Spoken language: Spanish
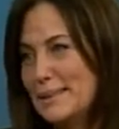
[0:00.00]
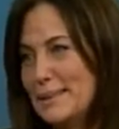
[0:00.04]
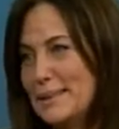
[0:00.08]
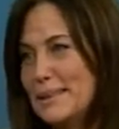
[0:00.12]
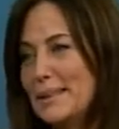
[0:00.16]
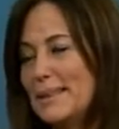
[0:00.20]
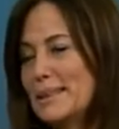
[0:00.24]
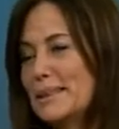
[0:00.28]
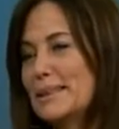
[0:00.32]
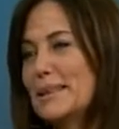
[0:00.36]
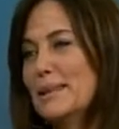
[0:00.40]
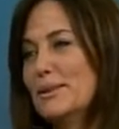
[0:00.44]

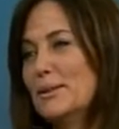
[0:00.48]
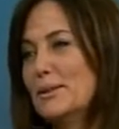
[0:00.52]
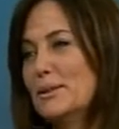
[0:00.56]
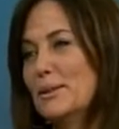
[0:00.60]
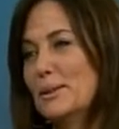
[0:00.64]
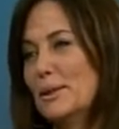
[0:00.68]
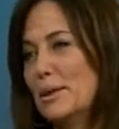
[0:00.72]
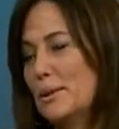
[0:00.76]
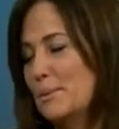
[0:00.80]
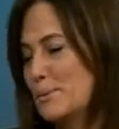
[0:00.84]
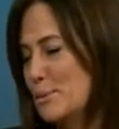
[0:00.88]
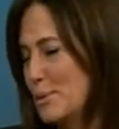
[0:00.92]
sigue
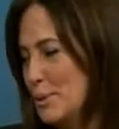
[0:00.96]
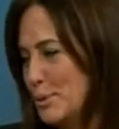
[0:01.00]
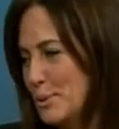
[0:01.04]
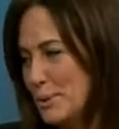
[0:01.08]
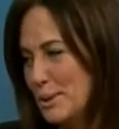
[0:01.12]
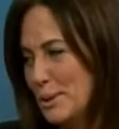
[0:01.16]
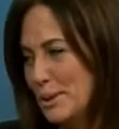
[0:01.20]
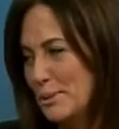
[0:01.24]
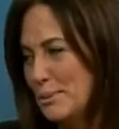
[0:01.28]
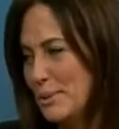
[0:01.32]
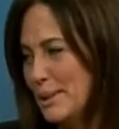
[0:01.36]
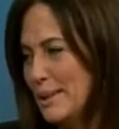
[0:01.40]
estando
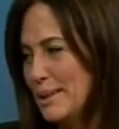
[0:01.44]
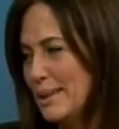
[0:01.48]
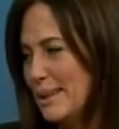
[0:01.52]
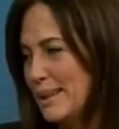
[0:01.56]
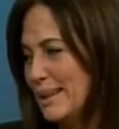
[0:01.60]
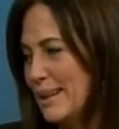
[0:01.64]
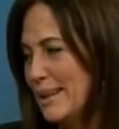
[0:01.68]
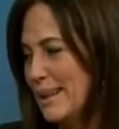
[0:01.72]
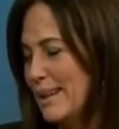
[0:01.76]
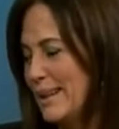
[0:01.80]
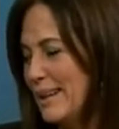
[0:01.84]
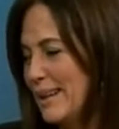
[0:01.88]

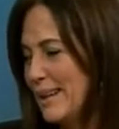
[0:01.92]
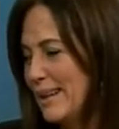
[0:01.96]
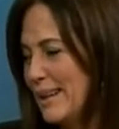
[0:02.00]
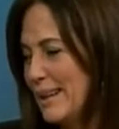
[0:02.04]
absolutamente